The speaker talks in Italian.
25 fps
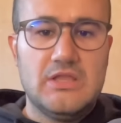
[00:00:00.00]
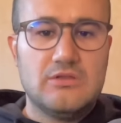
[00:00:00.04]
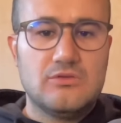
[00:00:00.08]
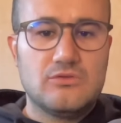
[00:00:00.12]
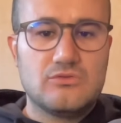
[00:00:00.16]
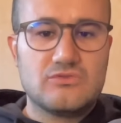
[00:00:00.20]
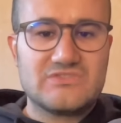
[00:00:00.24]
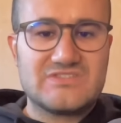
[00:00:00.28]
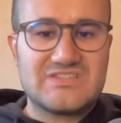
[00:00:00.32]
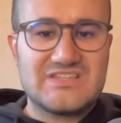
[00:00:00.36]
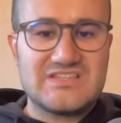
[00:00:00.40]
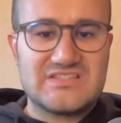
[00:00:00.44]

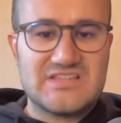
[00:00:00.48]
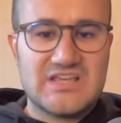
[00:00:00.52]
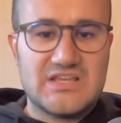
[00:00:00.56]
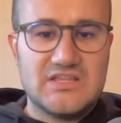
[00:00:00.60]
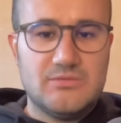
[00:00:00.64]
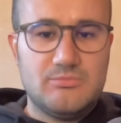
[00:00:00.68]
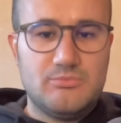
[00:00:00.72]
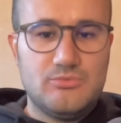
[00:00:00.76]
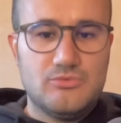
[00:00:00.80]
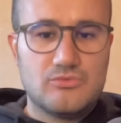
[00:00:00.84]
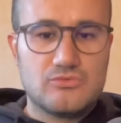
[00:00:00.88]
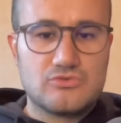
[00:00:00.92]
non si sa
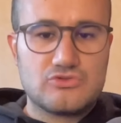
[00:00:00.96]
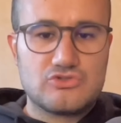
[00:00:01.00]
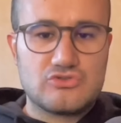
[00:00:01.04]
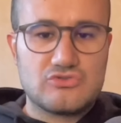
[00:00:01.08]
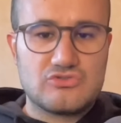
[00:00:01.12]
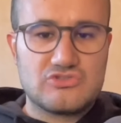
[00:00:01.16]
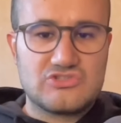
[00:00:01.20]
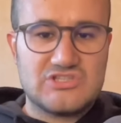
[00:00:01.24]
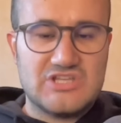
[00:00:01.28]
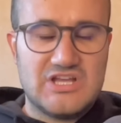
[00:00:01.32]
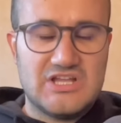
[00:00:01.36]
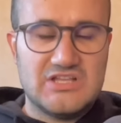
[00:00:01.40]
di più, non
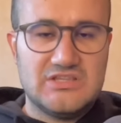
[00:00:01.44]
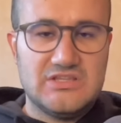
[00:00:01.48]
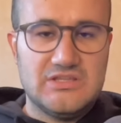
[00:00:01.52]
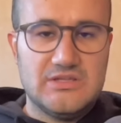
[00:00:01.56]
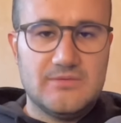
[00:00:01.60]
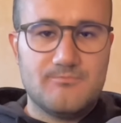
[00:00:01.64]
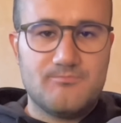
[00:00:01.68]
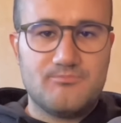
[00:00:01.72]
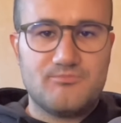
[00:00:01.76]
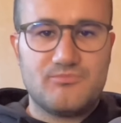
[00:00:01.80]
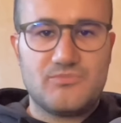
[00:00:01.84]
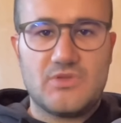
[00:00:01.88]
sono
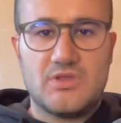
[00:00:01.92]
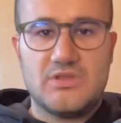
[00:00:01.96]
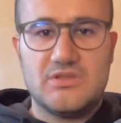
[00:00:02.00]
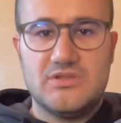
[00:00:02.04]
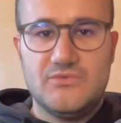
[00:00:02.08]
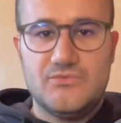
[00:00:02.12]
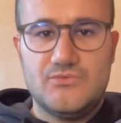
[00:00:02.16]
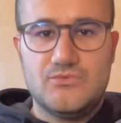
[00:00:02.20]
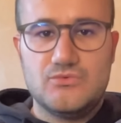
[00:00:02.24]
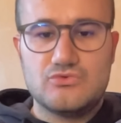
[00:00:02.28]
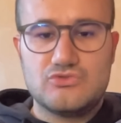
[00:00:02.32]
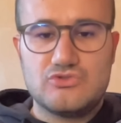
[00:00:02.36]
stati
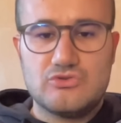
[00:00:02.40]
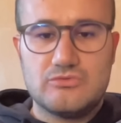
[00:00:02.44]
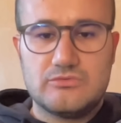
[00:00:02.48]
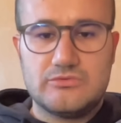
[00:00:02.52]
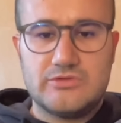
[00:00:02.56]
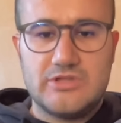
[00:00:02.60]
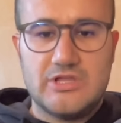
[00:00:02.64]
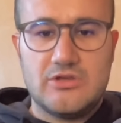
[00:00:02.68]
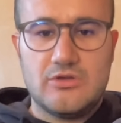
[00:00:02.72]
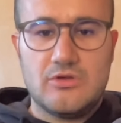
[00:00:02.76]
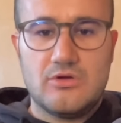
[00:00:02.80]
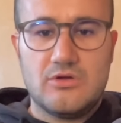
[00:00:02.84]
diffusi
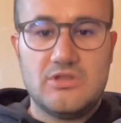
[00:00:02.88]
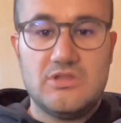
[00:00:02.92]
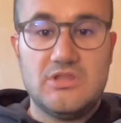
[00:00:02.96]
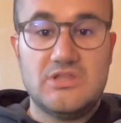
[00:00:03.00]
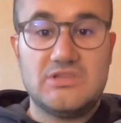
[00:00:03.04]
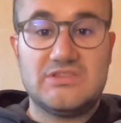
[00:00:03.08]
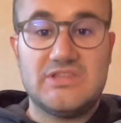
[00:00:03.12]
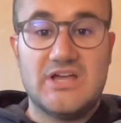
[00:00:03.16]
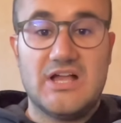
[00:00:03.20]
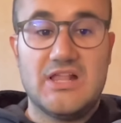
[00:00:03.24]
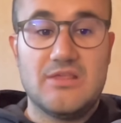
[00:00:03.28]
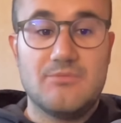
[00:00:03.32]
ulteriori
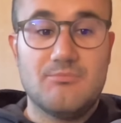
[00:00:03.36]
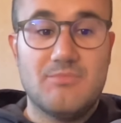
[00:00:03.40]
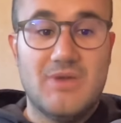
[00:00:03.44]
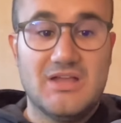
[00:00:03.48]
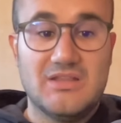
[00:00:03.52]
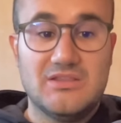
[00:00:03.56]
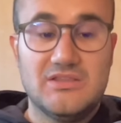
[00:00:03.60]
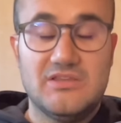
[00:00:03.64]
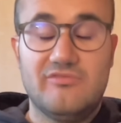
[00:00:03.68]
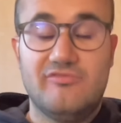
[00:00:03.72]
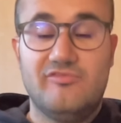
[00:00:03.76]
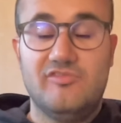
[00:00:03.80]
dettagli,
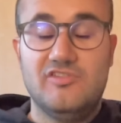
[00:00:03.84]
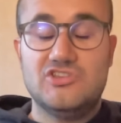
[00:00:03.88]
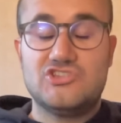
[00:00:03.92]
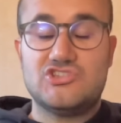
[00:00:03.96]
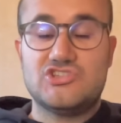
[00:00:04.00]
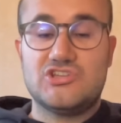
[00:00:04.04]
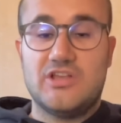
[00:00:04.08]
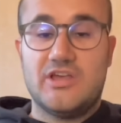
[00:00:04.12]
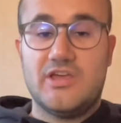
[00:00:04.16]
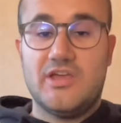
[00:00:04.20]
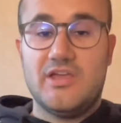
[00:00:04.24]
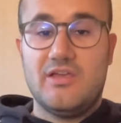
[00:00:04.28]
ma
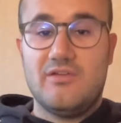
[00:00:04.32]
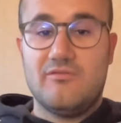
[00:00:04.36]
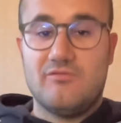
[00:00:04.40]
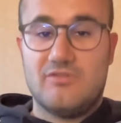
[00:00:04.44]
difficile,